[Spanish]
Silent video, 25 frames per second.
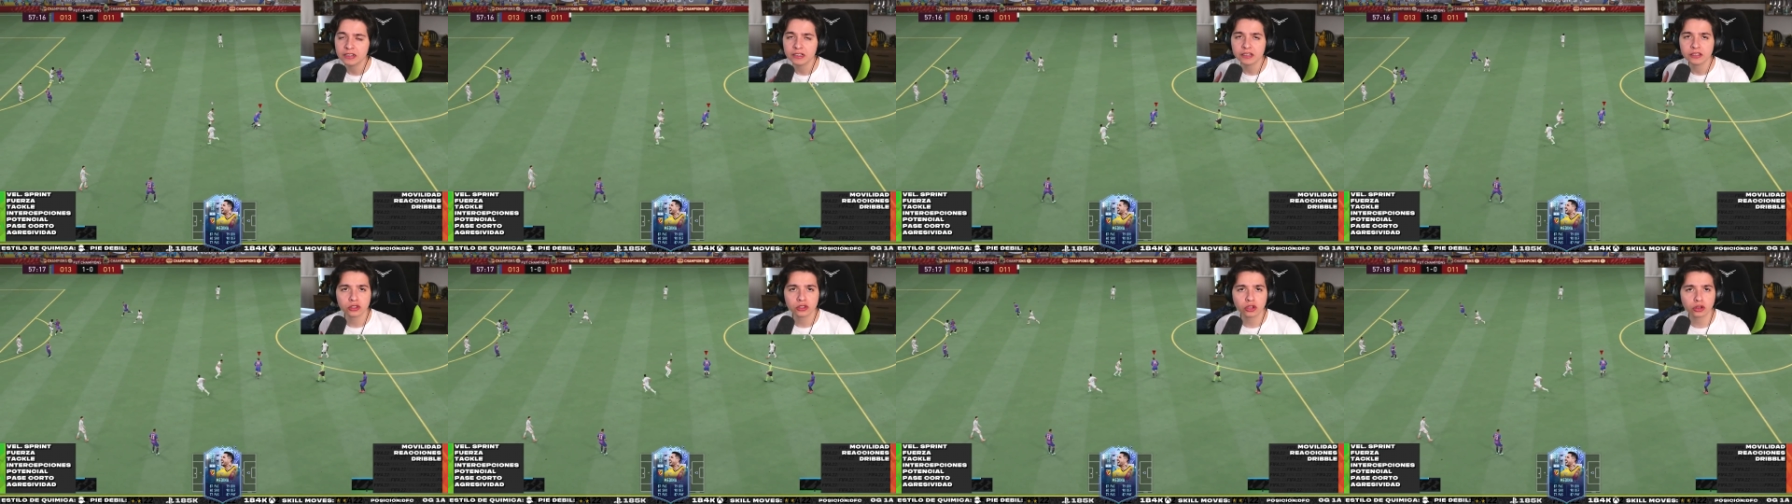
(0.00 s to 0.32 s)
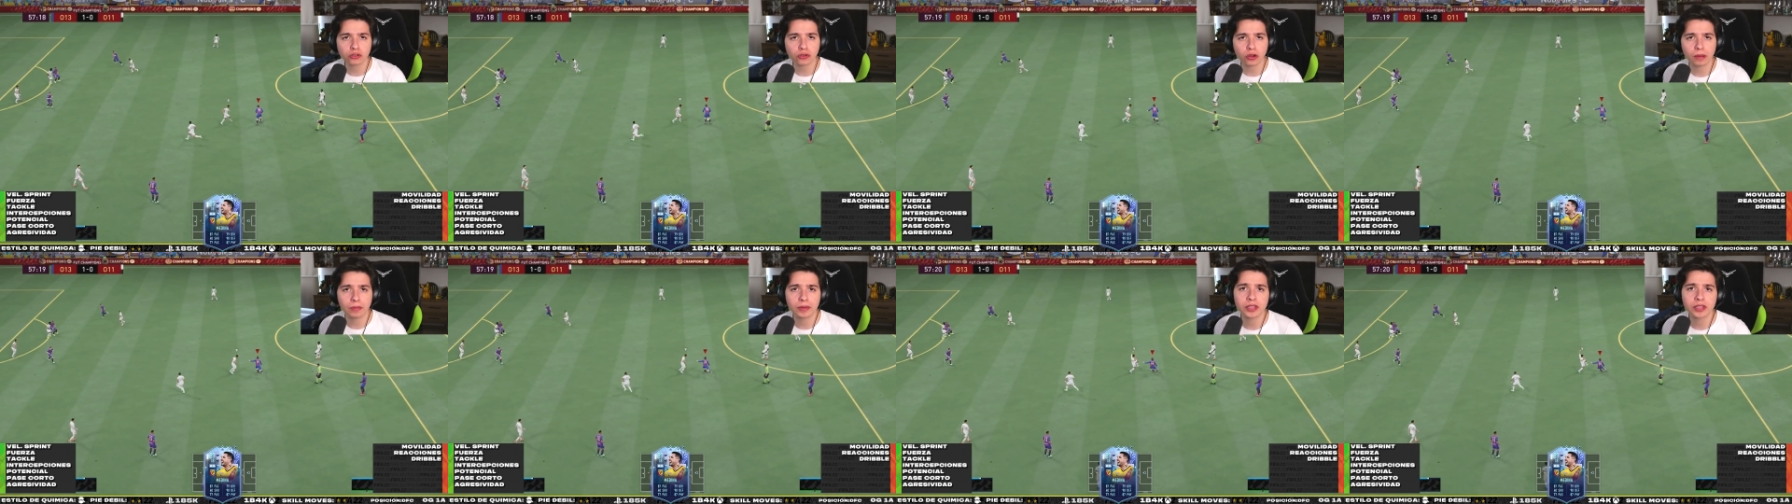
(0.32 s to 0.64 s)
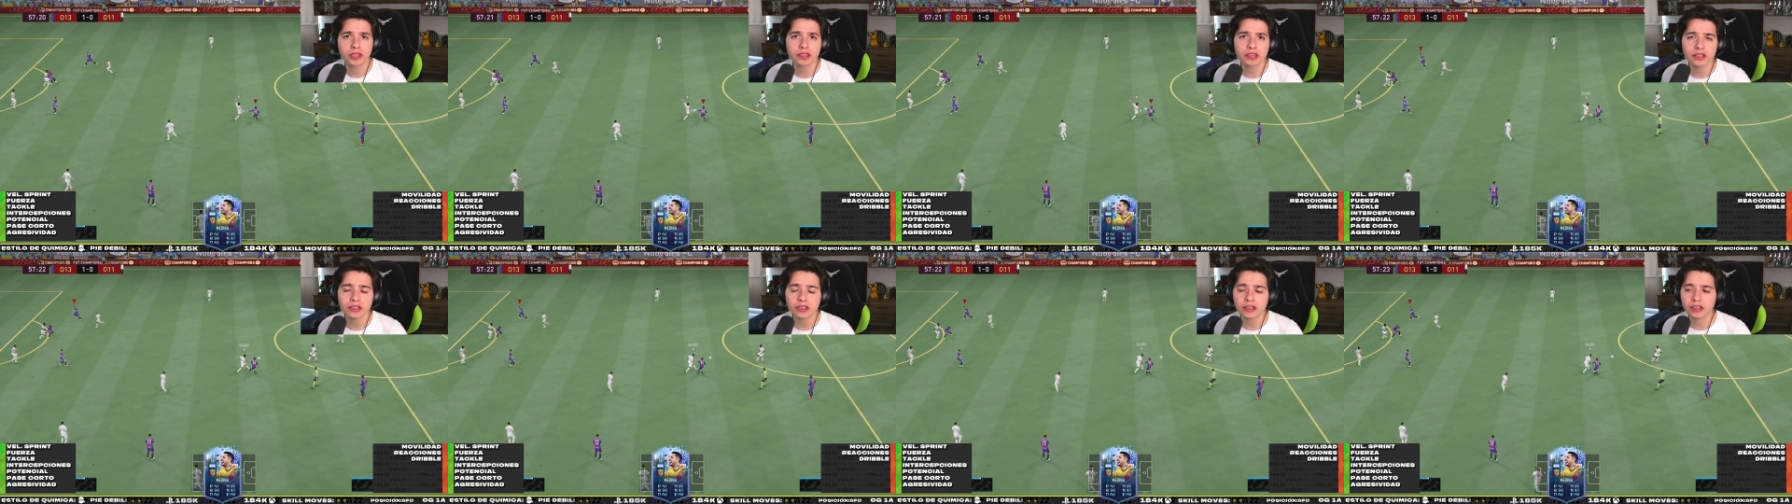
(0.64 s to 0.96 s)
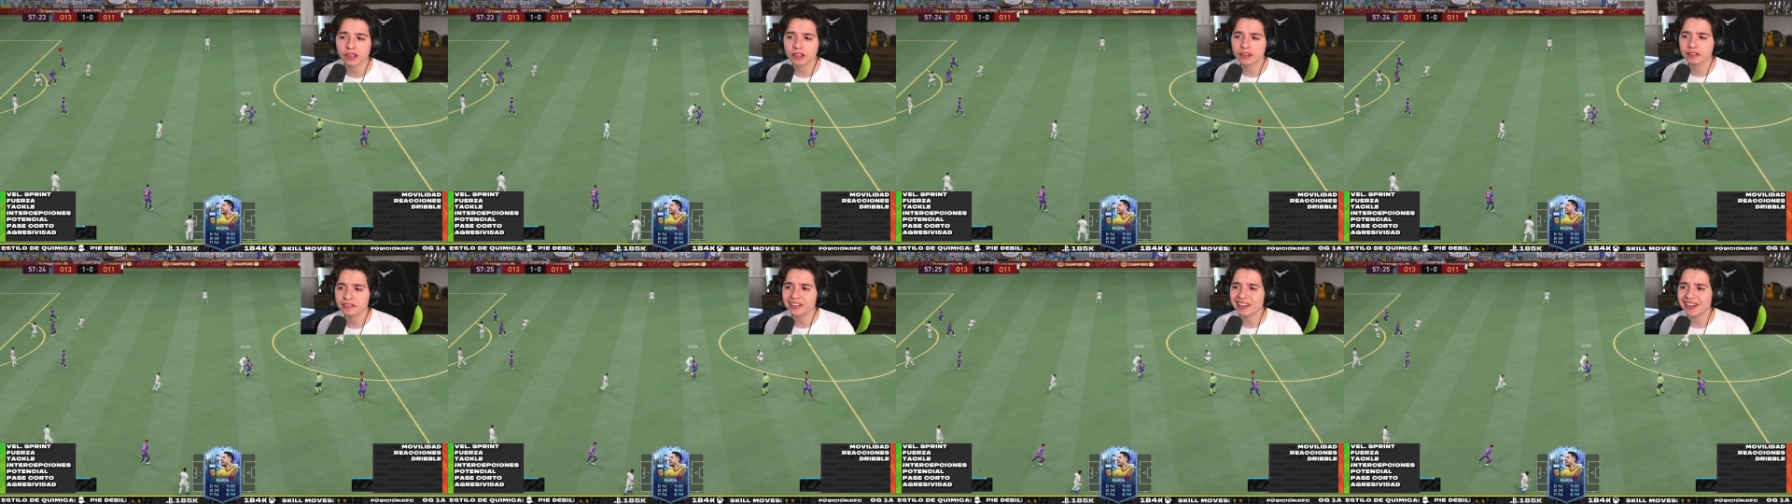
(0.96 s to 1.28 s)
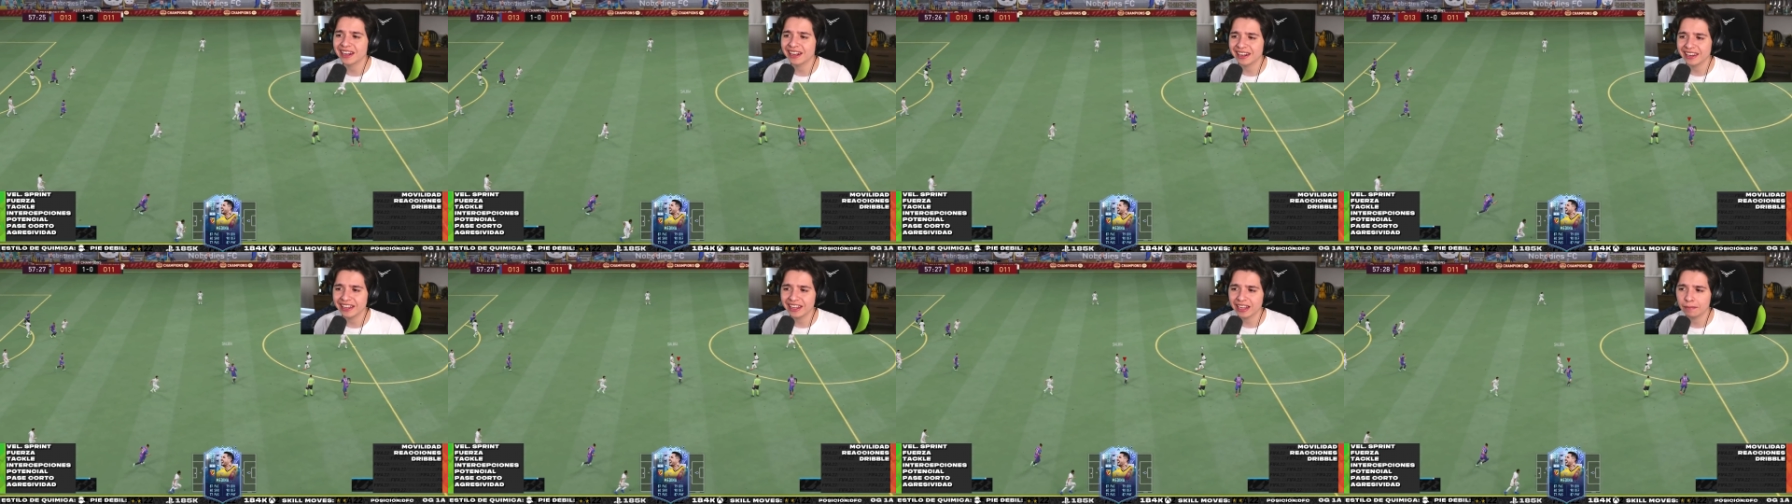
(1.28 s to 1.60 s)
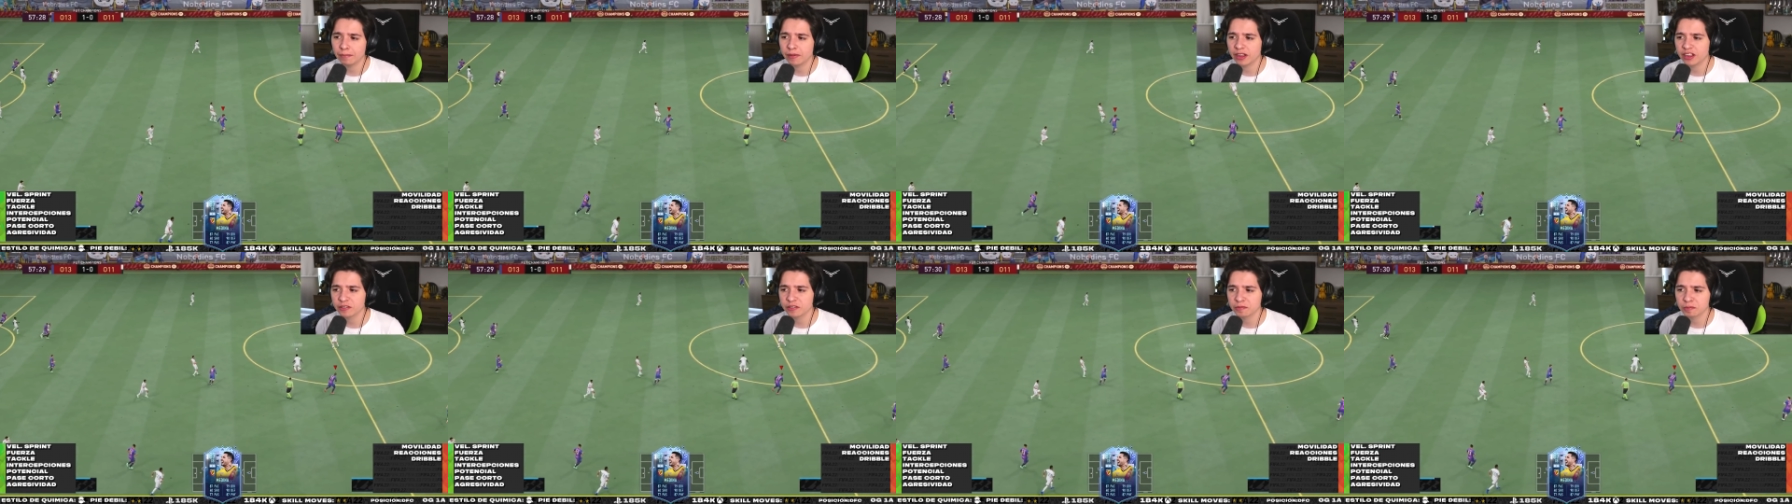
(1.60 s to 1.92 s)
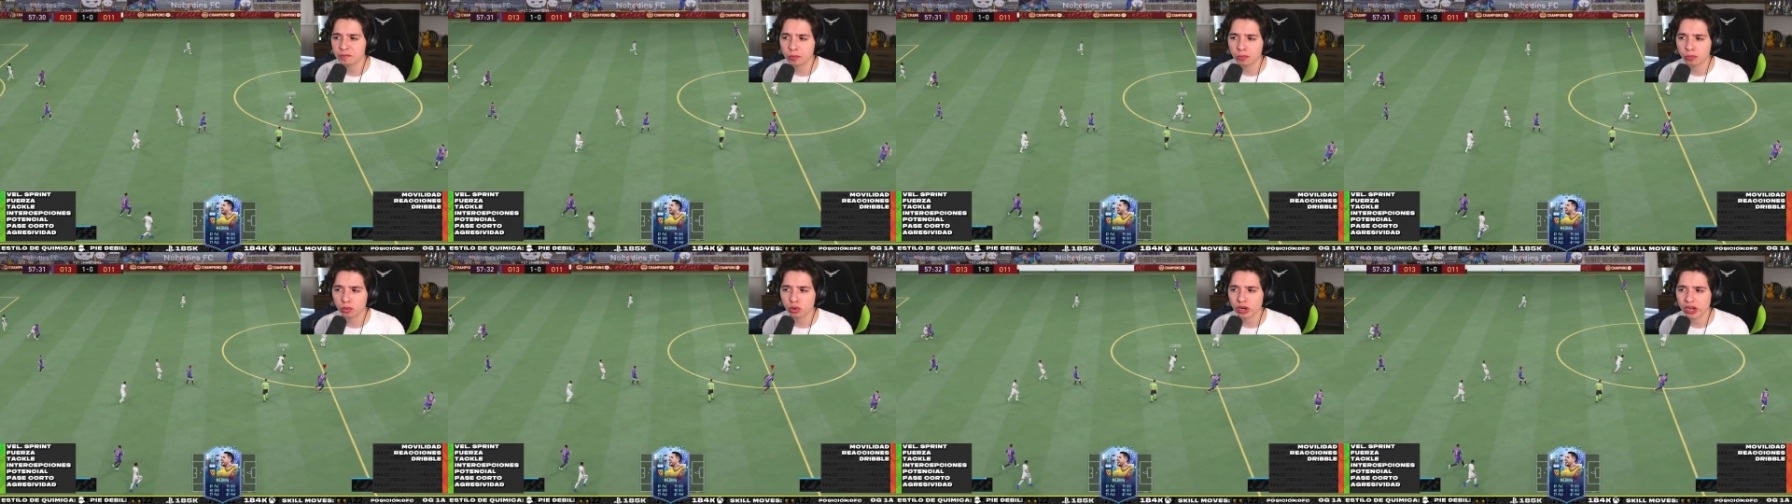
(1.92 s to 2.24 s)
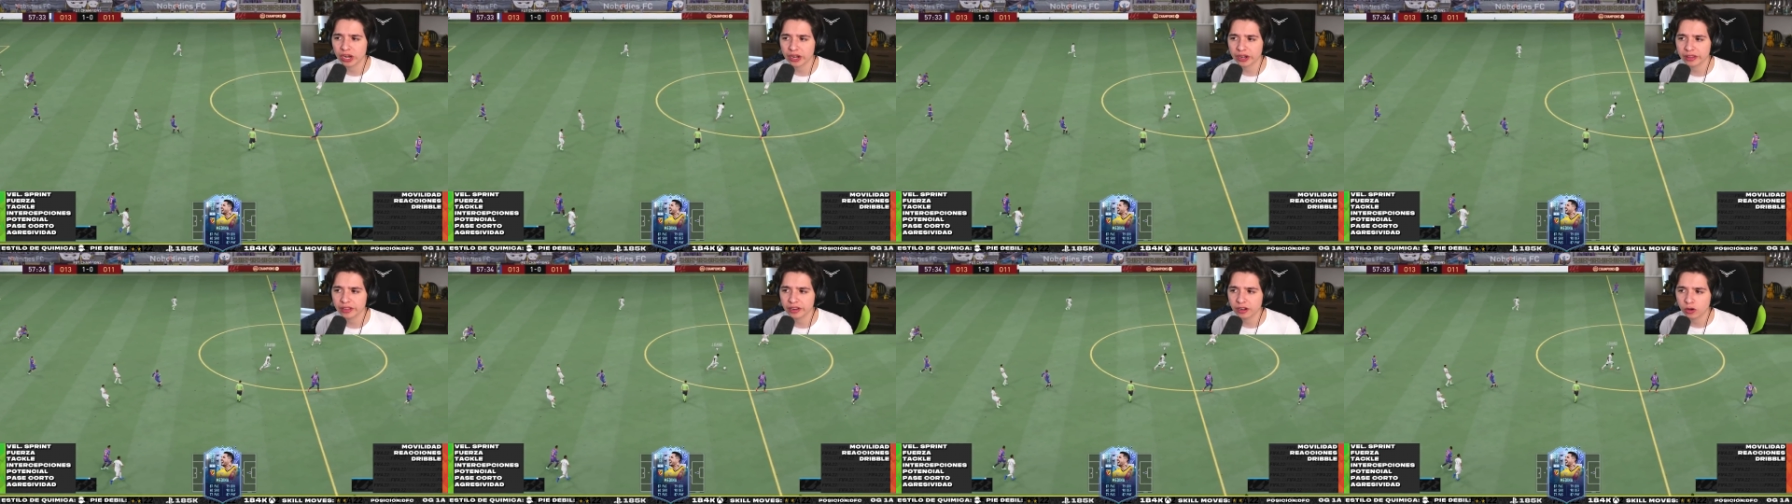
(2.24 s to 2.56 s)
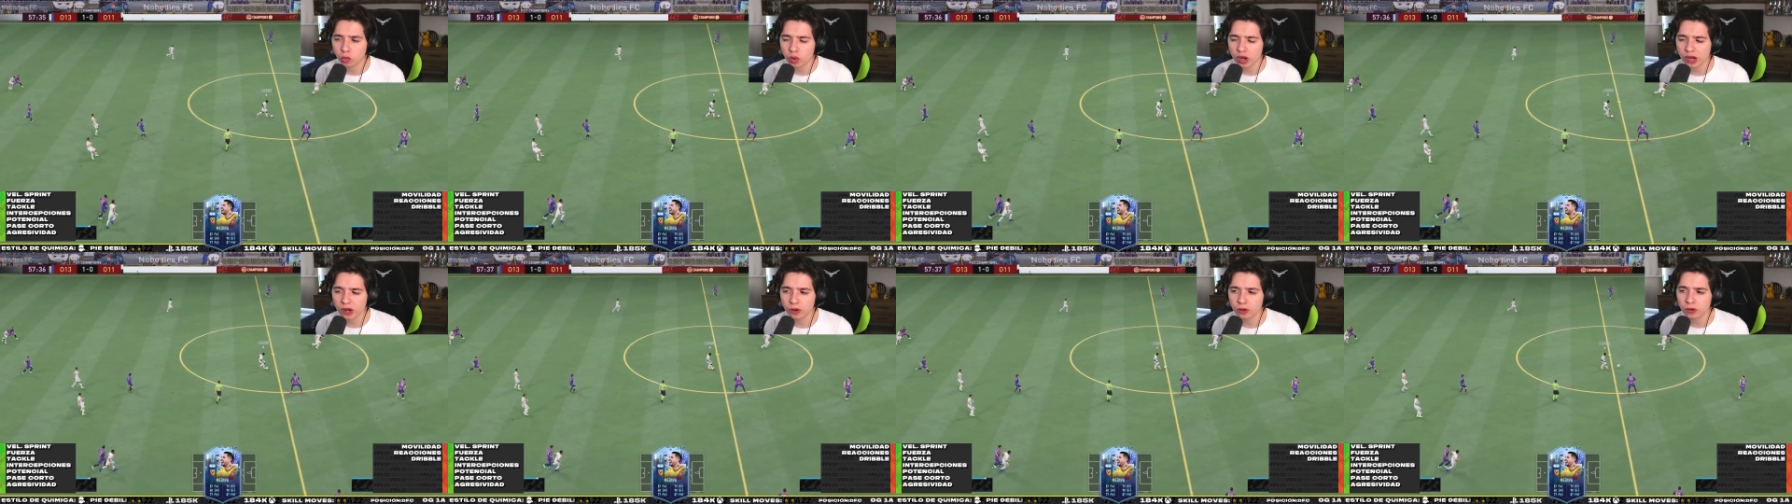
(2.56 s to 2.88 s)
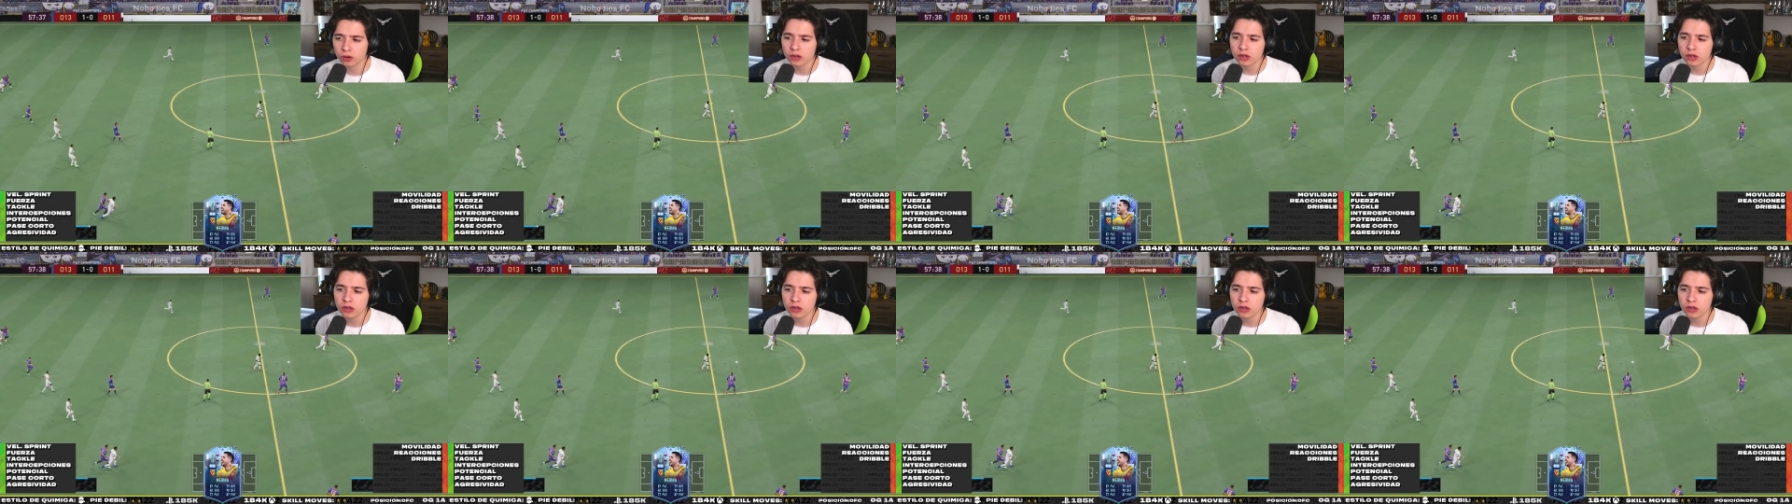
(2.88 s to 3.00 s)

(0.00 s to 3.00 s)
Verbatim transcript: No solamente es de la liga más popular del juego,